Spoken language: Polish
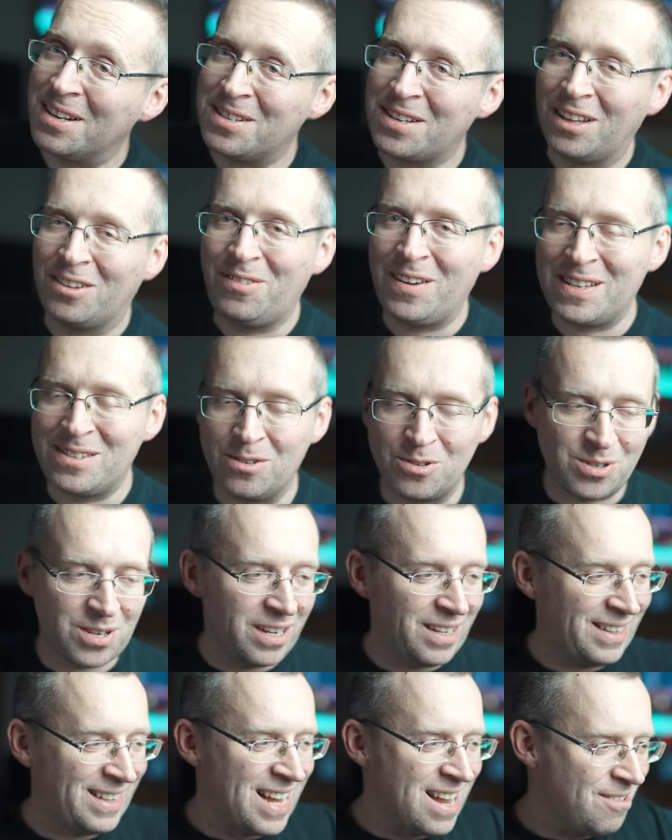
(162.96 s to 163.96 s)
Rysia twierdzą,
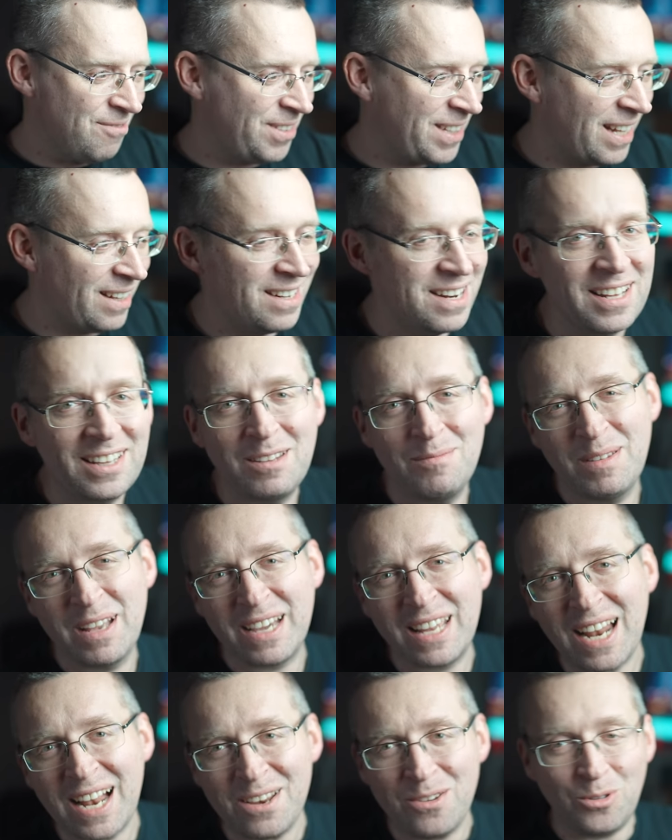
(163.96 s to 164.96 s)
że tam wtedy na tym
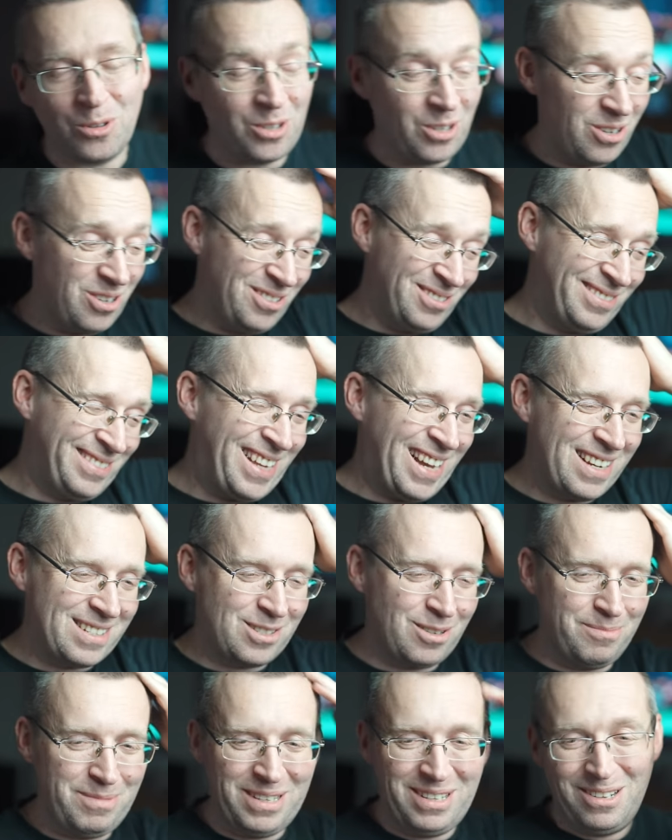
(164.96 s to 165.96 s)
nagraniu to on tak
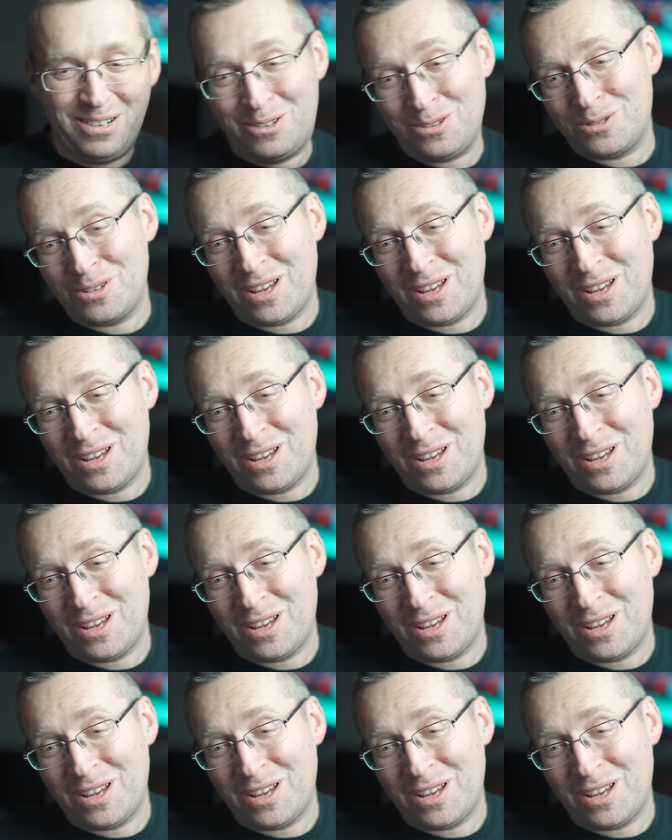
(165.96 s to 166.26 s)
sobie tylko